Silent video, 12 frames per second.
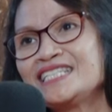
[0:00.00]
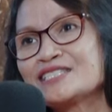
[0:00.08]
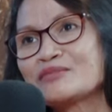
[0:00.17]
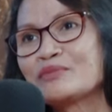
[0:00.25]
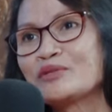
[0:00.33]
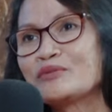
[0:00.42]

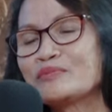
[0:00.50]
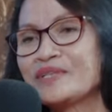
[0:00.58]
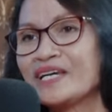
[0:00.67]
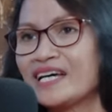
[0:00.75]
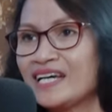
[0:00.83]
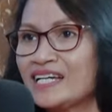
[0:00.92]

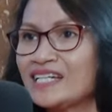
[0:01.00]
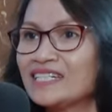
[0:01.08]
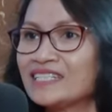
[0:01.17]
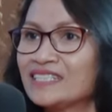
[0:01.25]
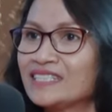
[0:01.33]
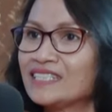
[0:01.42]
sebelumnya
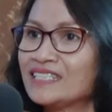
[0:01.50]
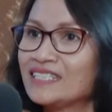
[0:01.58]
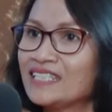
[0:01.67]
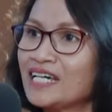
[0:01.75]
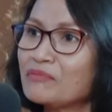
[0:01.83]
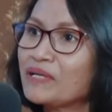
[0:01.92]
uh,
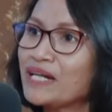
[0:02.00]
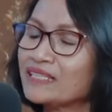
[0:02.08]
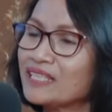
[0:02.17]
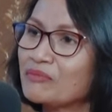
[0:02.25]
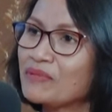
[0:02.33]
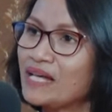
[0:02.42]
Tiang
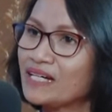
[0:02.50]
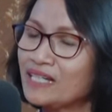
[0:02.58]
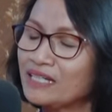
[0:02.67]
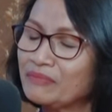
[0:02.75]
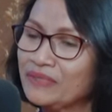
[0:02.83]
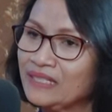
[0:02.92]
berlatar
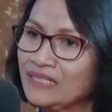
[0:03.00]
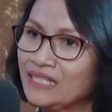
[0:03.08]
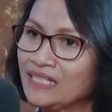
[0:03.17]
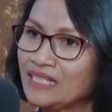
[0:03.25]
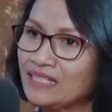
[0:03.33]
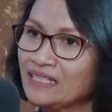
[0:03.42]
belakang pendidikan